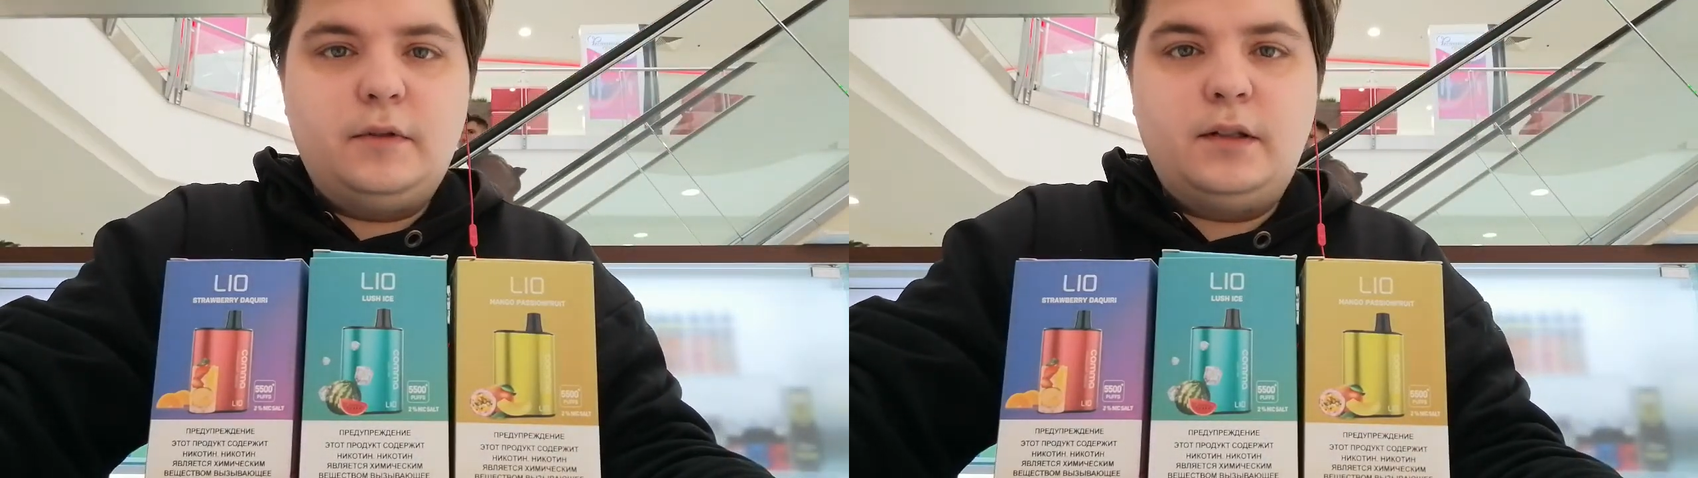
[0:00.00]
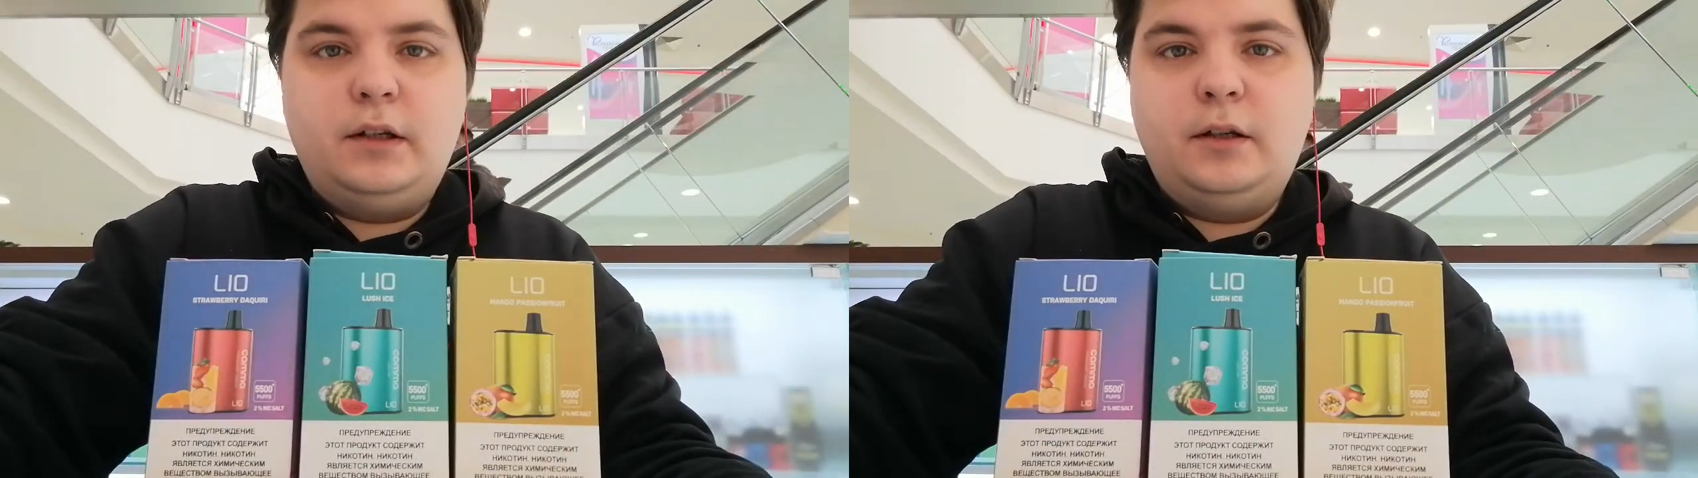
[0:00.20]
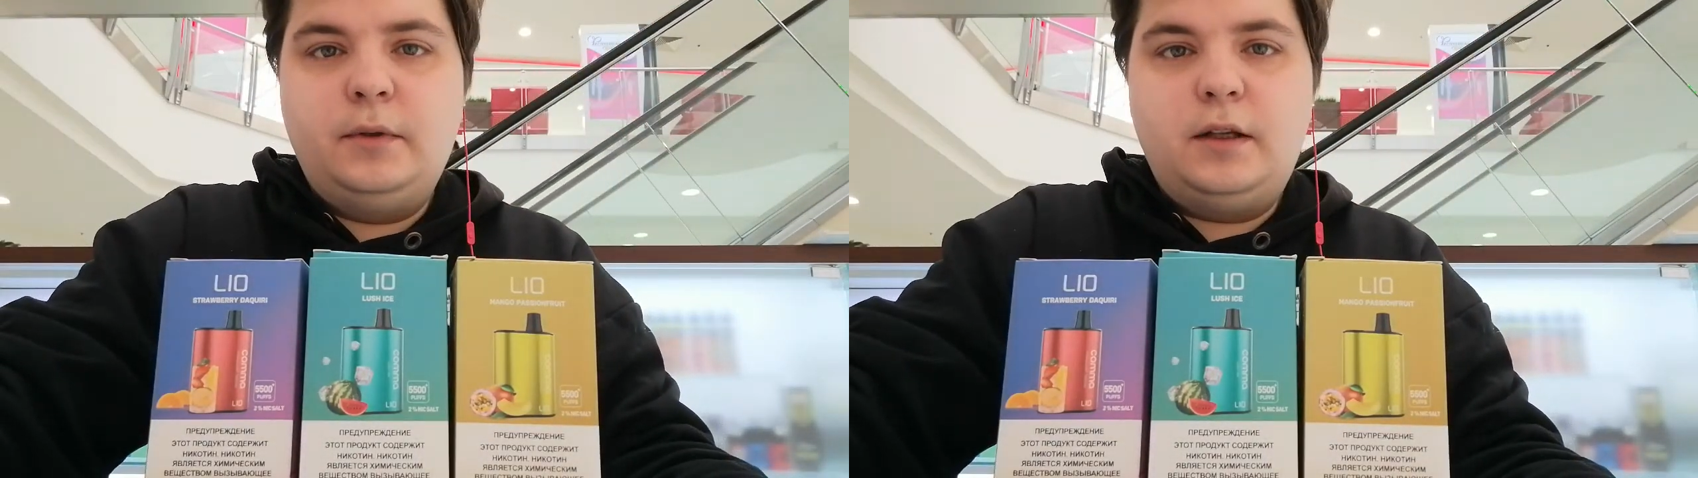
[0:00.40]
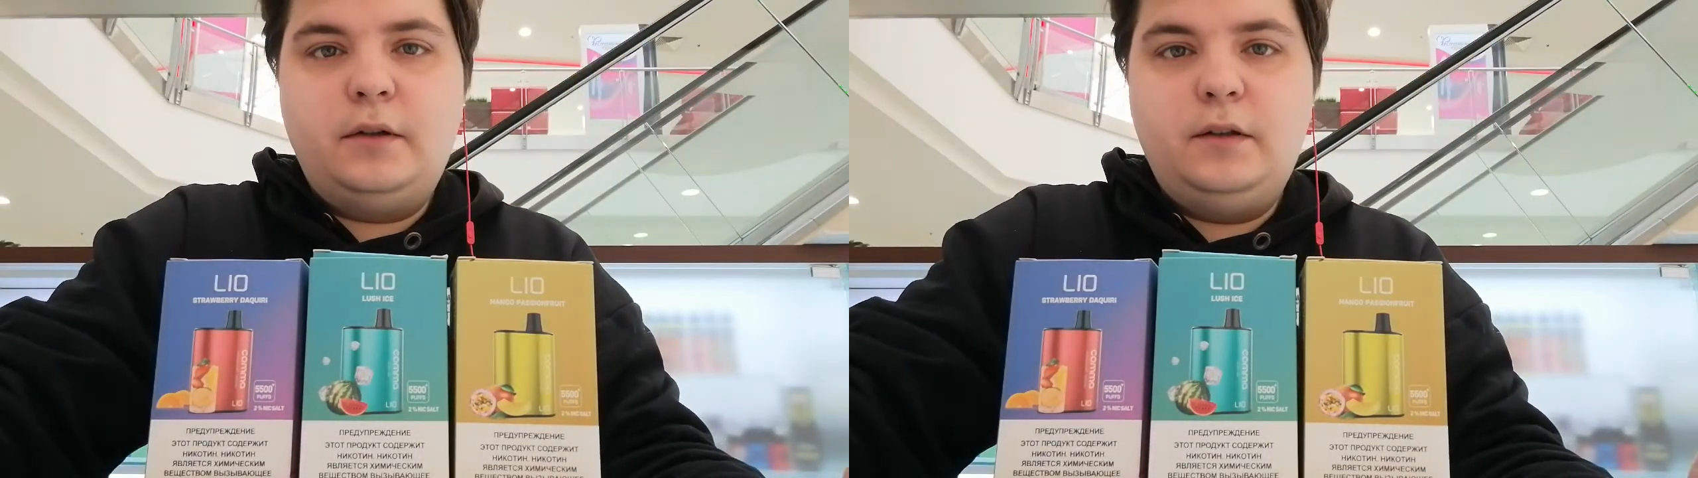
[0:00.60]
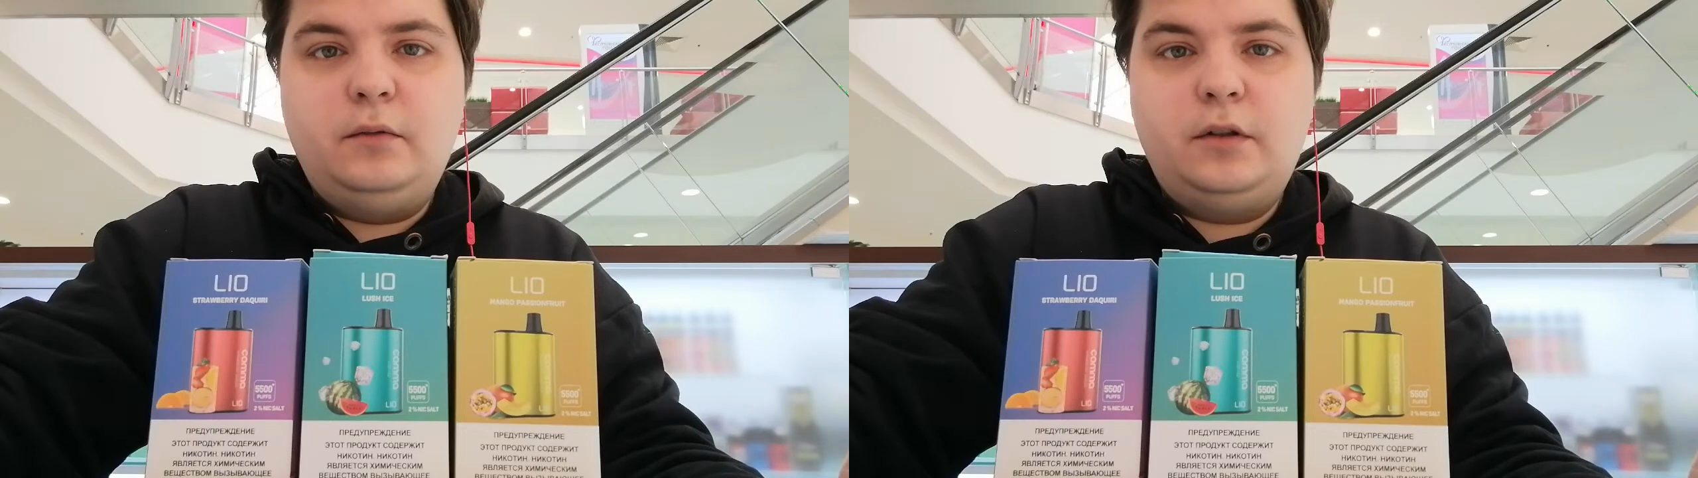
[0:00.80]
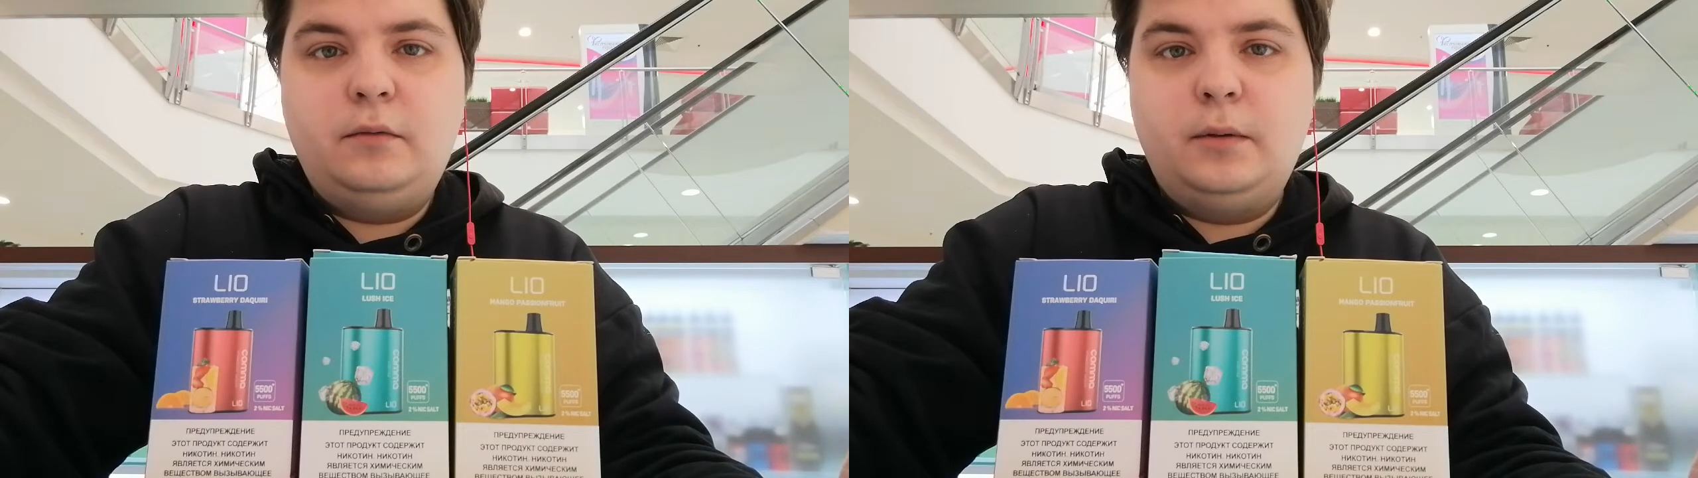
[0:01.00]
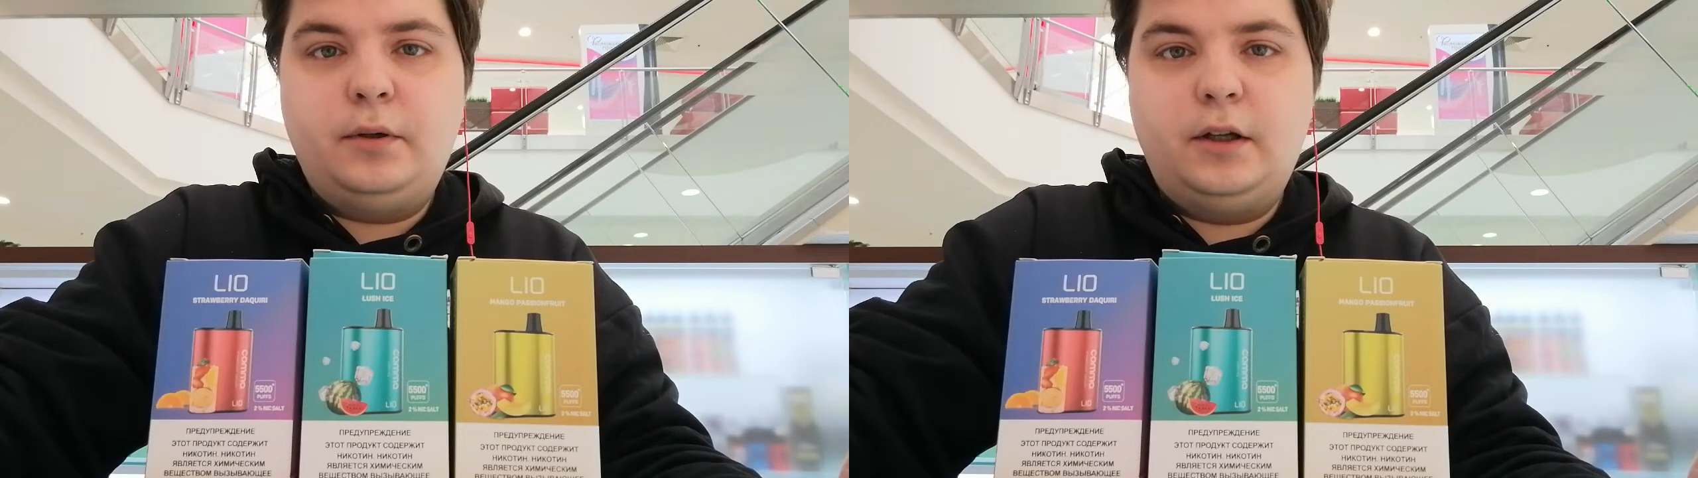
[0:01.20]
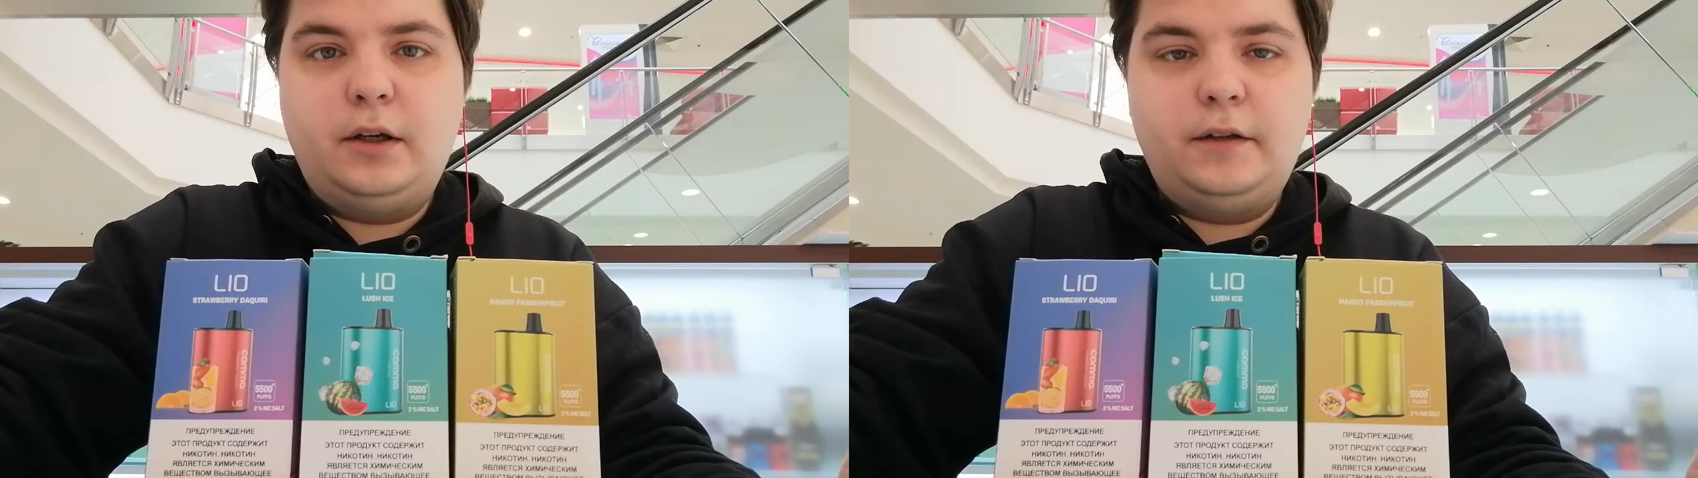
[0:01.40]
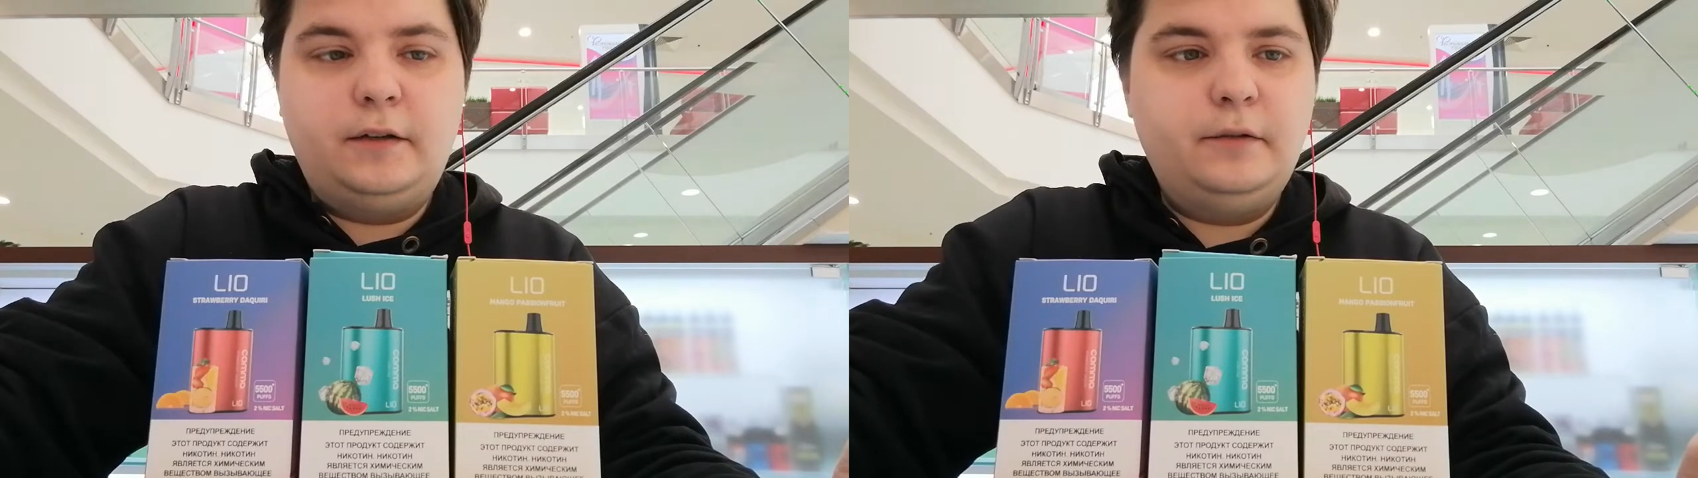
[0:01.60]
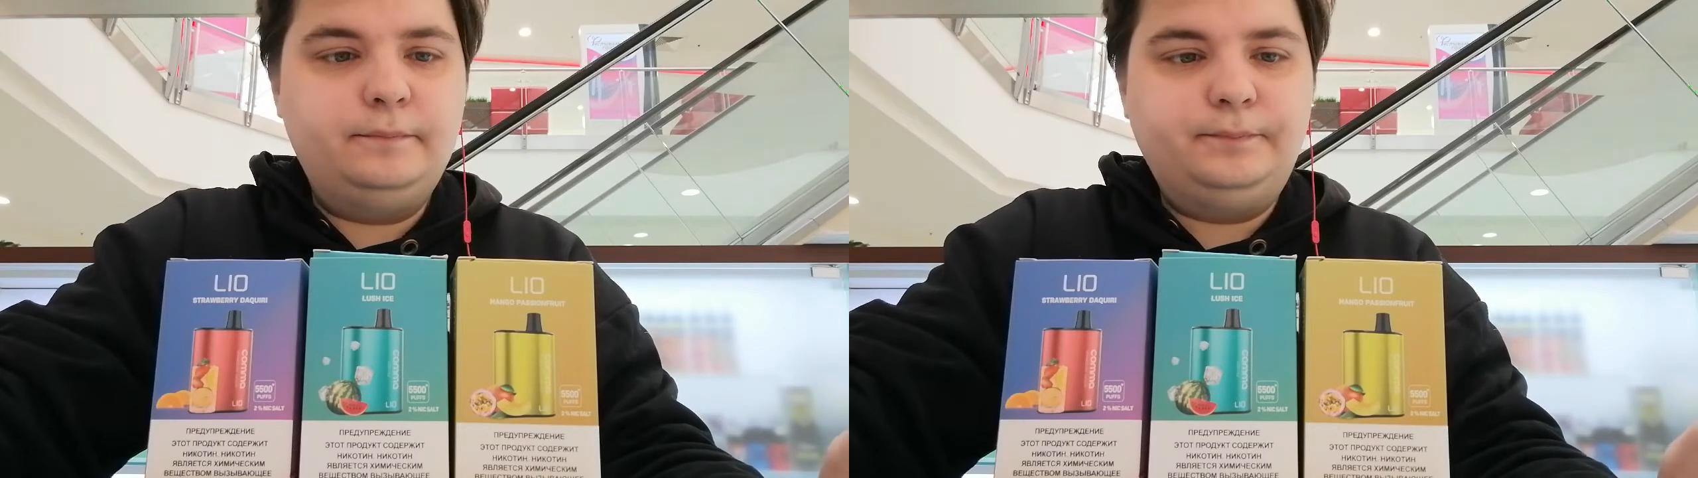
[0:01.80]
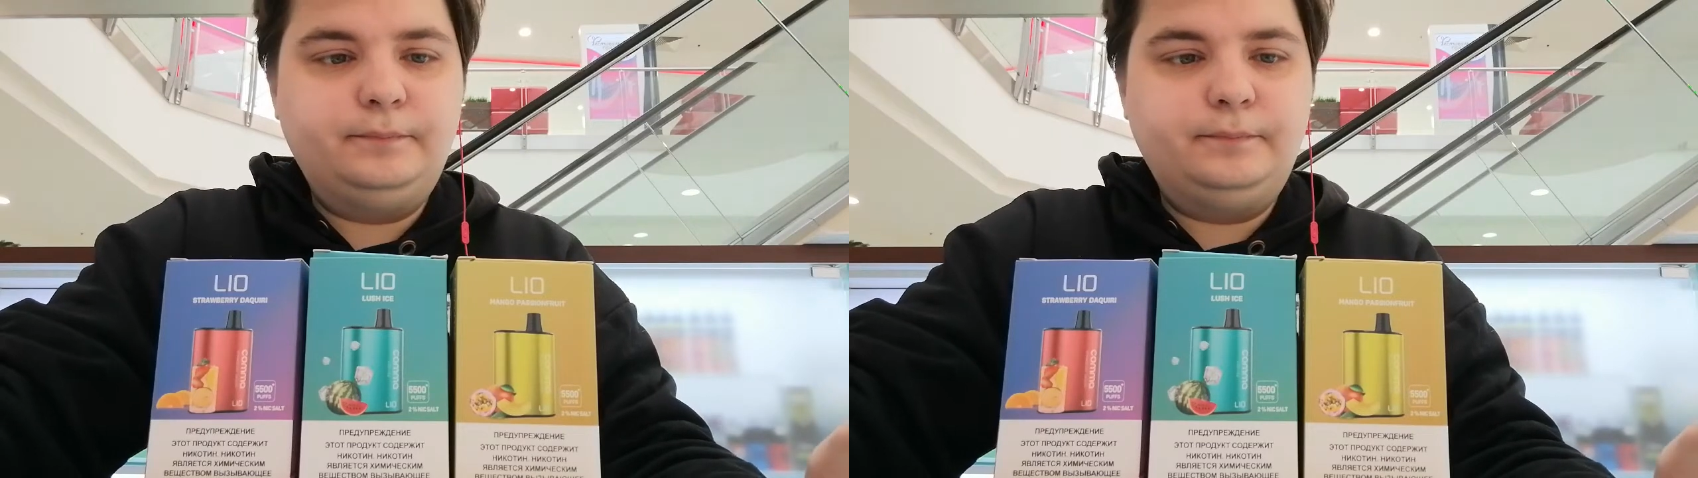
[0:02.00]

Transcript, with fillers: зарекомендовал он себя прекрасно.